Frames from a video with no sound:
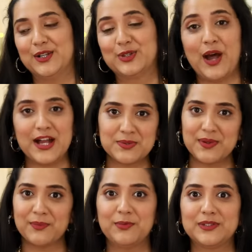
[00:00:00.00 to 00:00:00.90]
तो आज
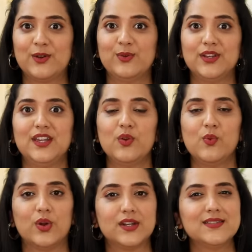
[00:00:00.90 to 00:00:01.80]
मैं आपको बताऊँगी कि
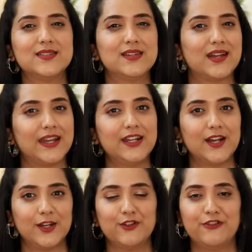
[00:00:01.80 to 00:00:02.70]
वट इज़ अ राइट
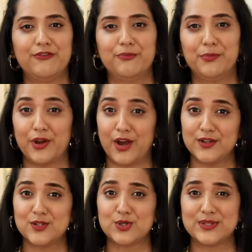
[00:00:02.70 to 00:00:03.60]
काइंड ऑफ
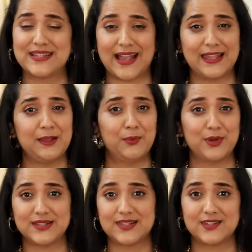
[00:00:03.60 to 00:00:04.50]
ब्रा जो सैगिंग
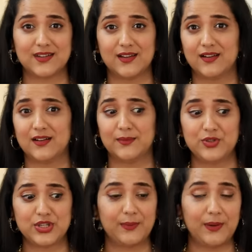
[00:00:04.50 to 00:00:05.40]
ब्रेस्ट
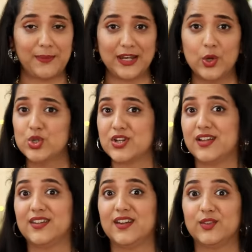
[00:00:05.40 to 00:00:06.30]
जब हमारे हो
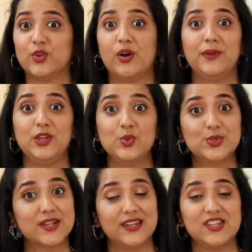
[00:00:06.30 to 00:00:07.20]
जाते हैं तो हमें
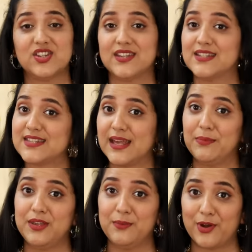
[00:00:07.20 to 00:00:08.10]
यूज़ करनी चाहिए किस
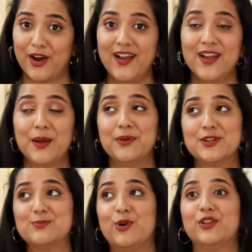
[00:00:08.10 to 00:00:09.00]
टाइप की ब्रा
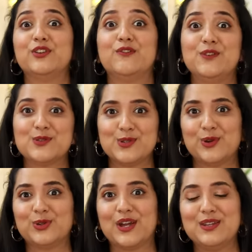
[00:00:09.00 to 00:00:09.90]
बिकॉज बहुत ही कन्फ्यूजिंग
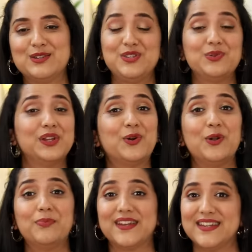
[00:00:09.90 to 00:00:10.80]
होता है ड्यूरिंग द
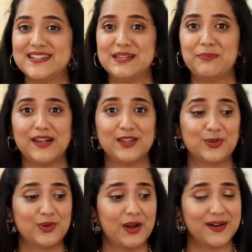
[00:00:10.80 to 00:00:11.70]
होल प्रेगनेंसी पहले
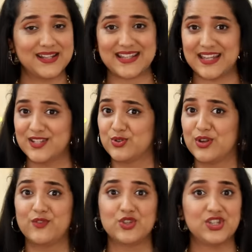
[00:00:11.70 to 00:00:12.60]
तो हमारा साइज
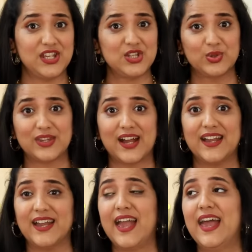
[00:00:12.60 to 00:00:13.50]
जो है वो चेंज होता
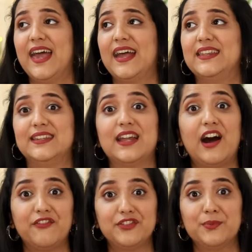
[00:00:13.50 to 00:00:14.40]
है एंड देन
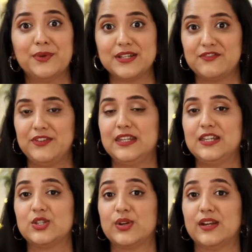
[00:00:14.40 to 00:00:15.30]
आफ्टर ब्रेस्ट
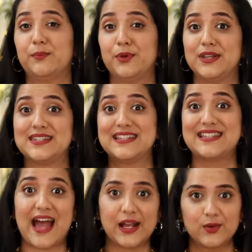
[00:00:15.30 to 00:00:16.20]
फीडिंग जो है ब्रेस्ट
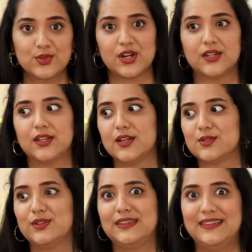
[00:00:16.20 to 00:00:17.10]
सैग हो जाते हैं
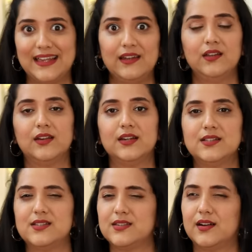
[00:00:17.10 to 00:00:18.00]
सो देन
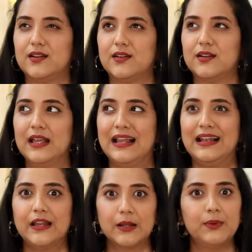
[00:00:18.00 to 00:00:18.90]
इट्स
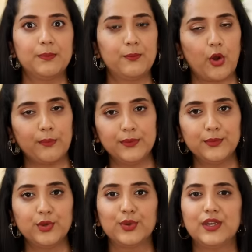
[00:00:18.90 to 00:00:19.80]
लिटिल बिट
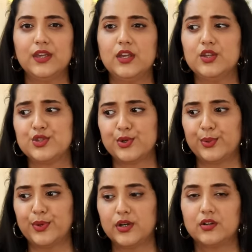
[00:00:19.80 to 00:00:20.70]
प्रॉब्लम क्योंकि जो
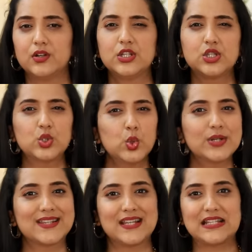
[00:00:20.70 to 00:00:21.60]

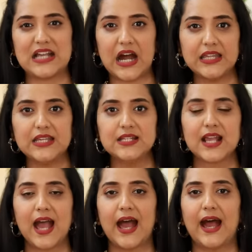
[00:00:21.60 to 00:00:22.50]
सूट्स साड़ीज़
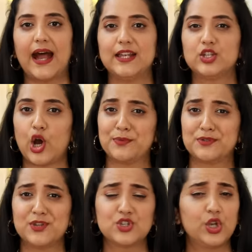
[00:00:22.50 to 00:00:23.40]
एंड
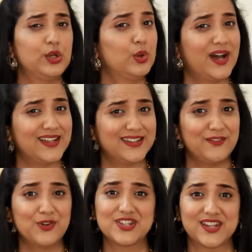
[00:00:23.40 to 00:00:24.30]
टॉप्स में जो लुक आता
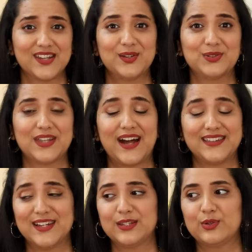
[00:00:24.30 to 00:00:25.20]
है वो अच्छा नहीं होता
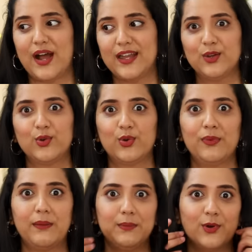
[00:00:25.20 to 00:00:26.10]
आता है तो आई नो
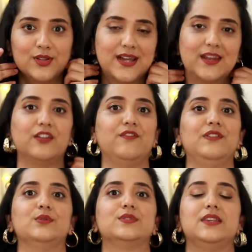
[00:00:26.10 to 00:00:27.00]
मैं भी बहुत ज़्यादा
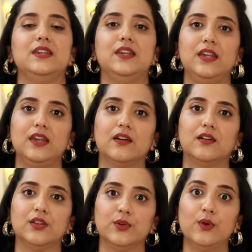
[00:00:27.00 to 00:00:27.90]
कन्फ्यूज थी कि यू
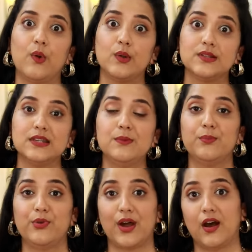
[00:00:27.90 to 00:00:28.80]
uh, नो you know, कौन सी
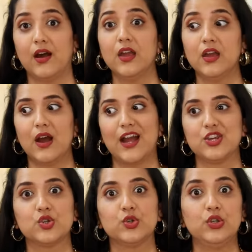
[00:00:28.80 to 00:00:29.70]
ब्रा
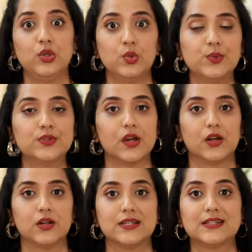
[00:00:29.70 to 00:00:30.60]
आई शुड यूज़
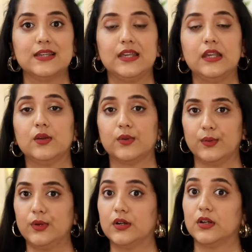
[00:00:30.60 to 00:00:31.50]
जिससे कि यू नो
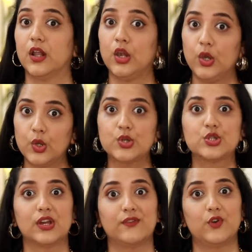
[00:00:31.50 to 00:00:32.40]
लुक
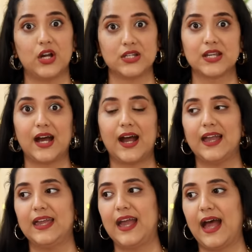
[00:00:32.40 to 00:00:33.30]
जो है वो अच्छा
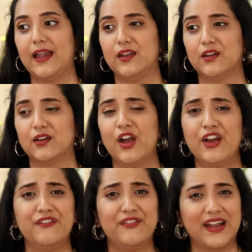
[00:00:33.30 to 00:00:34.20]
आए एंड
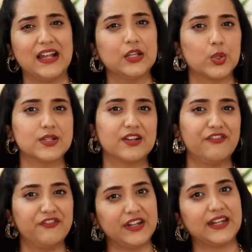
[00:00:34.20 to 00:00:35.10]
फाइनली uh, थोड़ा सा
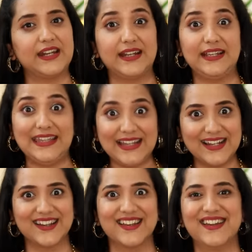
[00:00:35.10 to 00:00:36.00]
फिटेड एंड ठीक
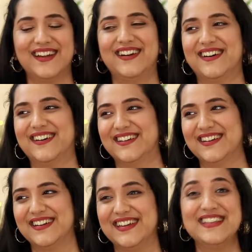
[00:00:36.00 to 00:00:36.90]
लगे
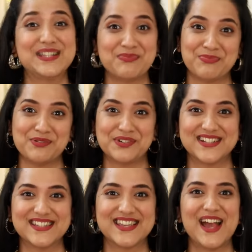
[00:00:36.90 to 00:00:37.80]
इन सिंपल
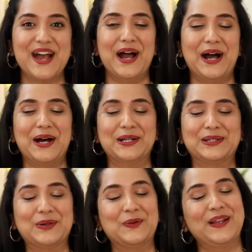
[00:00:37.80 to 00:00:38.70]
वर्ड्स
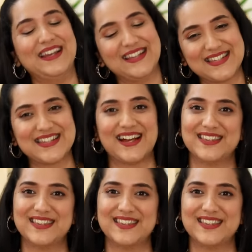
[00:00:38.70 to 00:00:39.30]
तो let's start